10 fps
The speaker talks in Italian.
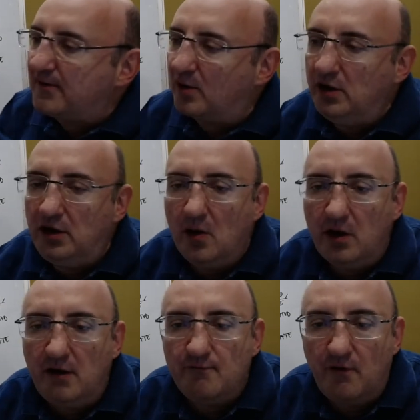quindi
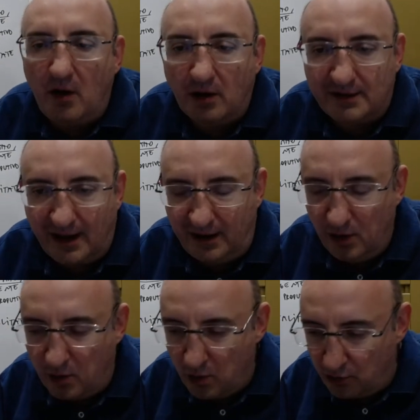ogni volta che
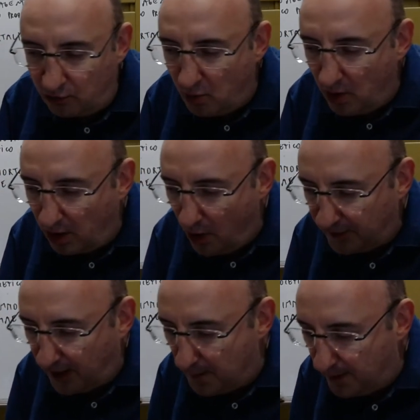io conosco
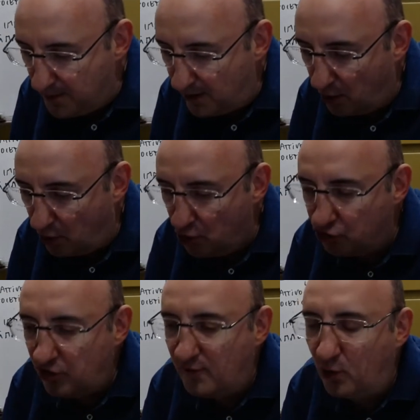qualcosa che prima non conoscevo,